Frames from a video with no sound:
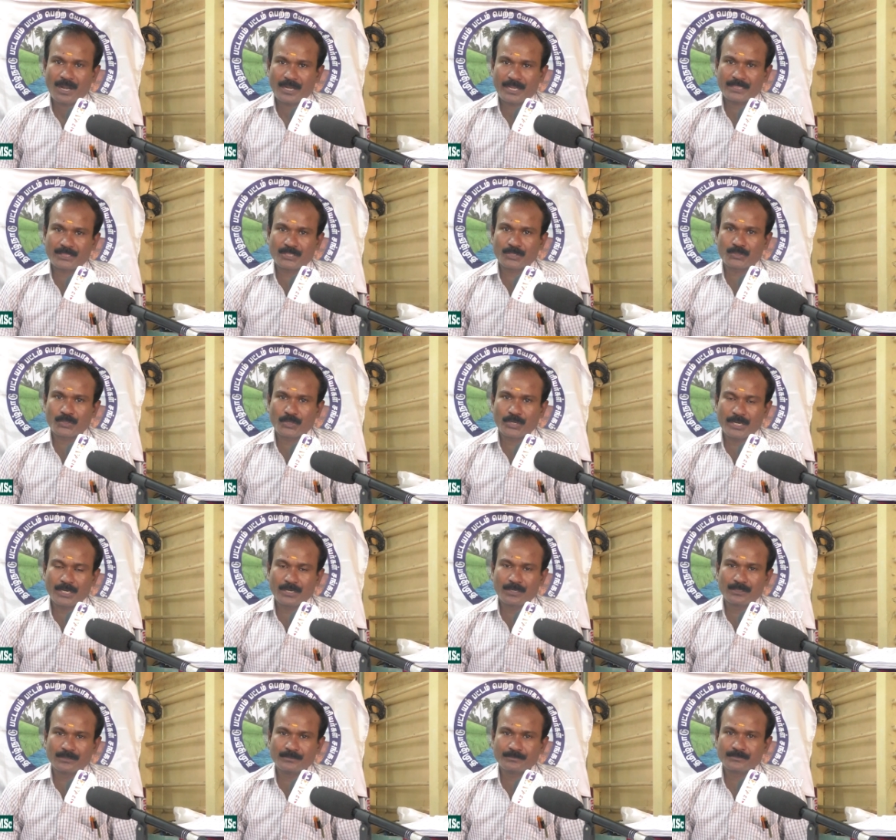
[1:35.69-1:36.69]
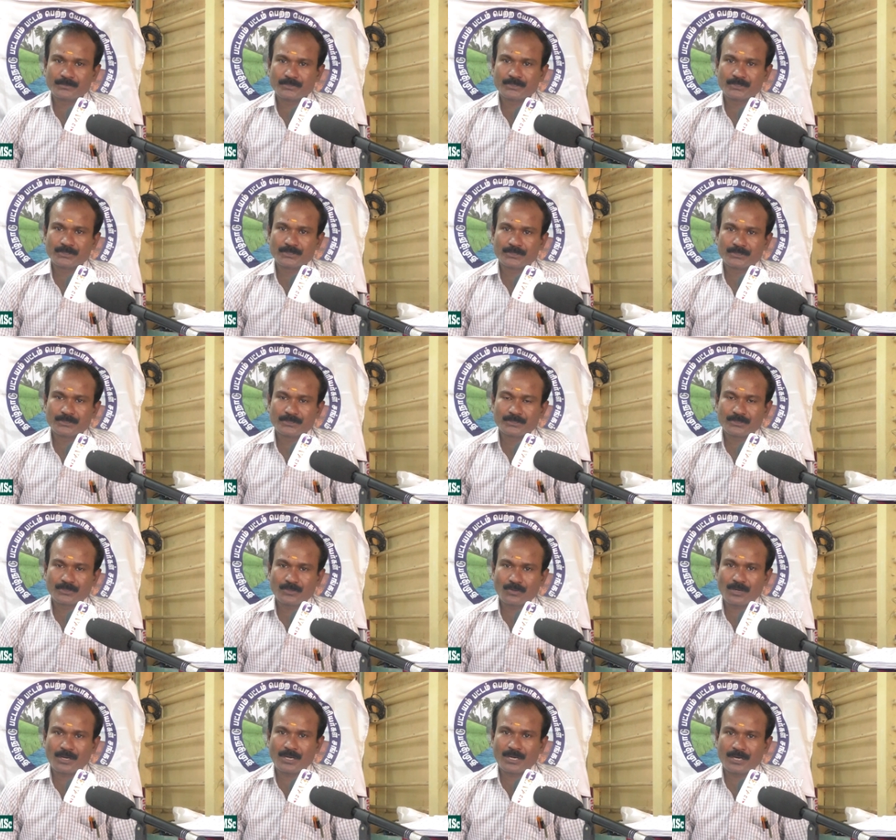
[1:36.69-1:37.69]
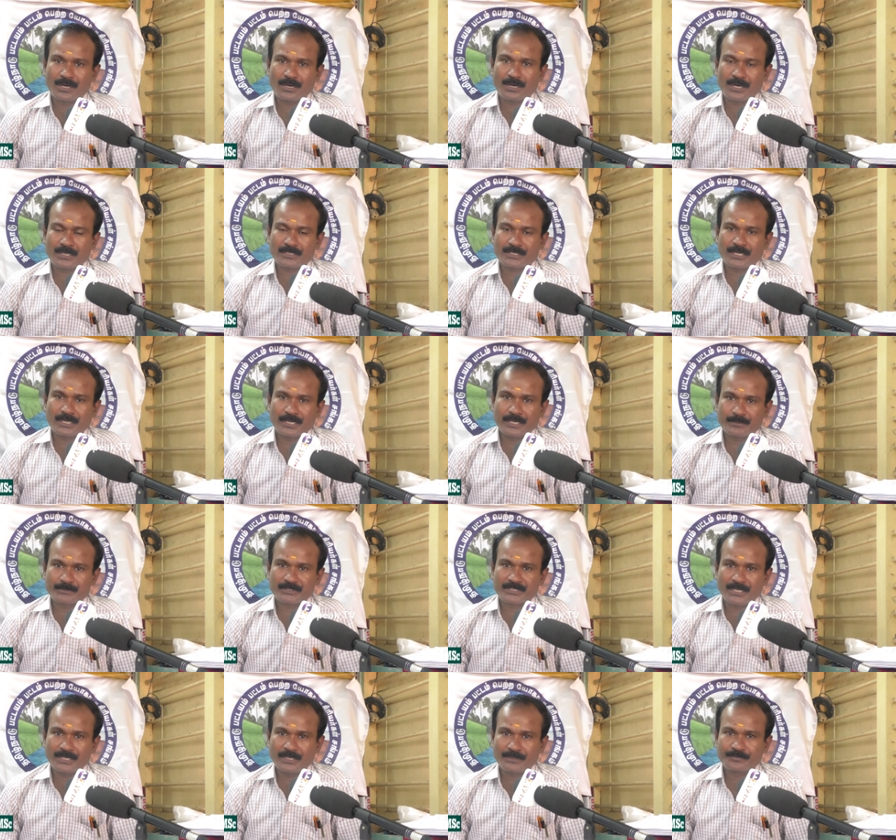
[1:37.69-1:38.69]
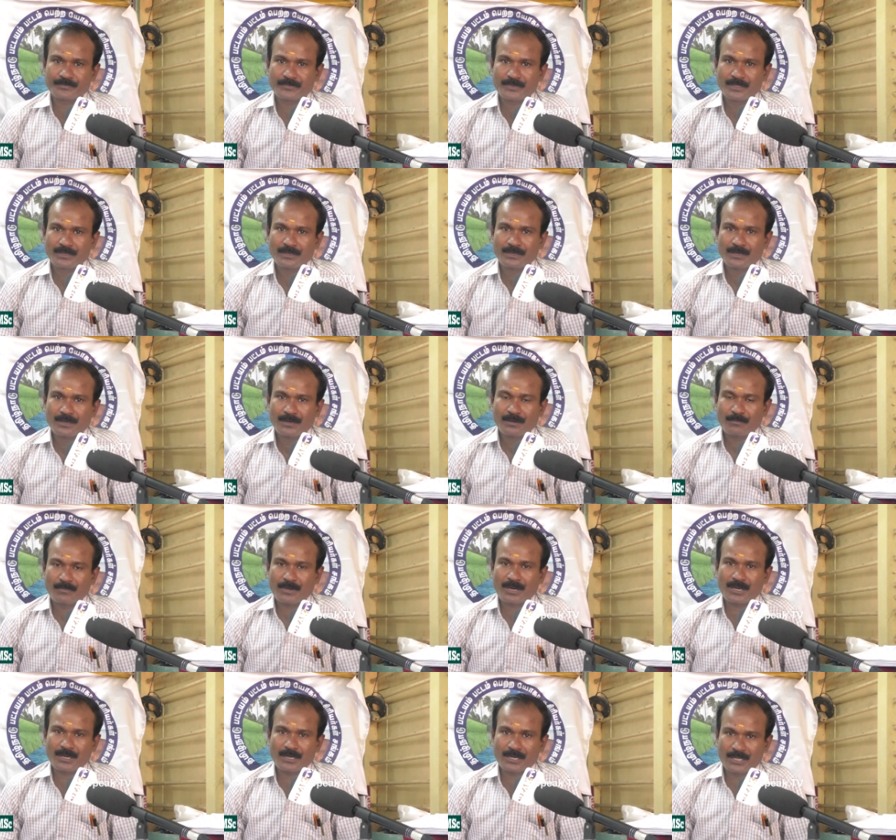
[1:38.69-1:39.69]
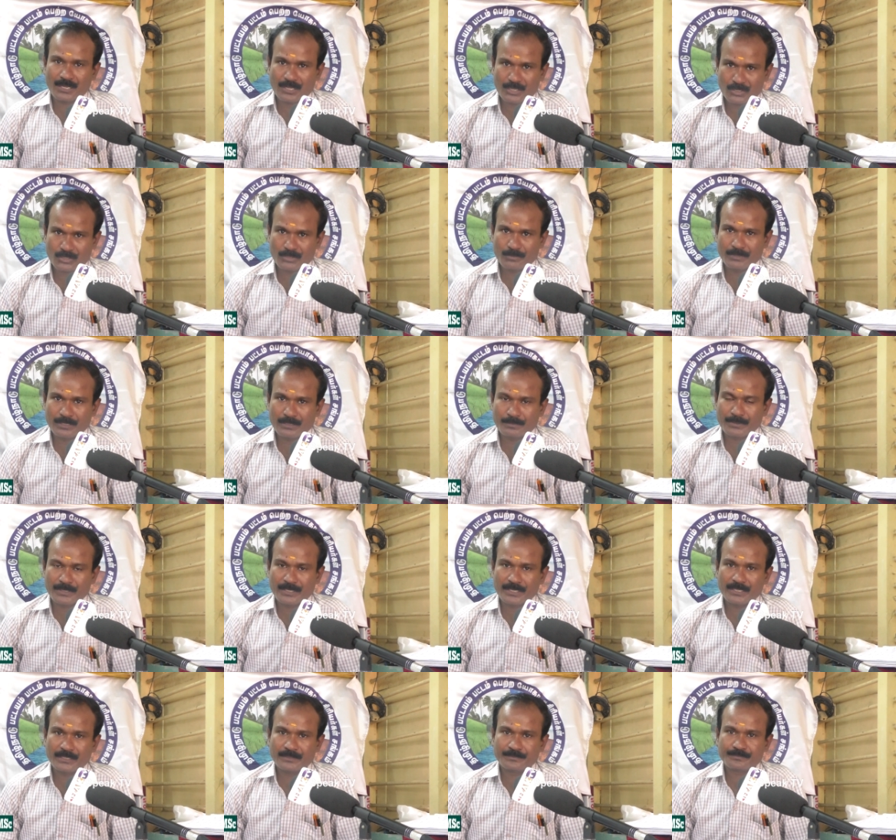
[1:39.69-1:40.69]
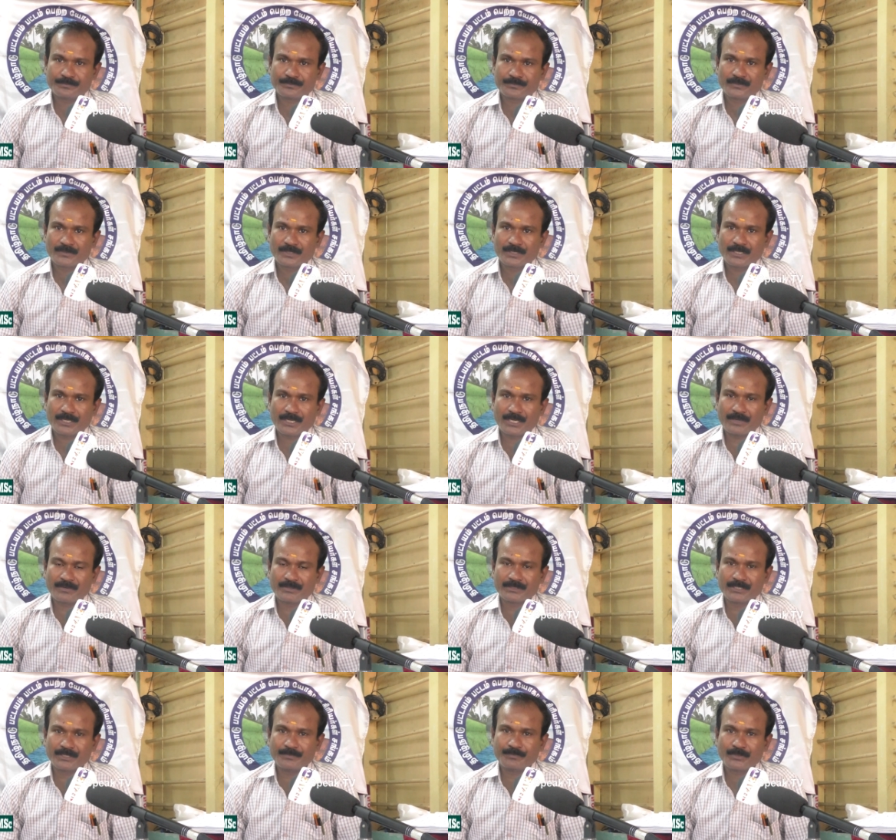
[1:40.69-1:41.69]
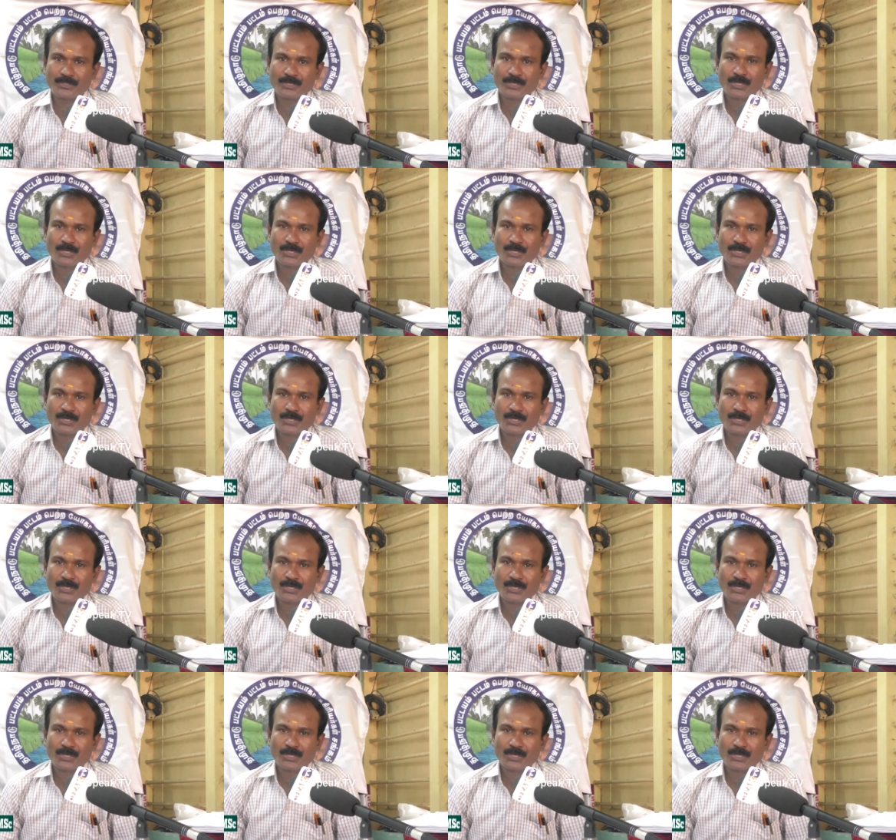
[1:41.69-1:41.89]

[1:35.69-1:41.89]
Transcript: அனைத்து துறைகளிலும் யோகா ஆசிரியர் நியமித்தா மக்கள் நல்லா ஆரோக்கியமாக இருப்பாங்க ஏன்னா வந்து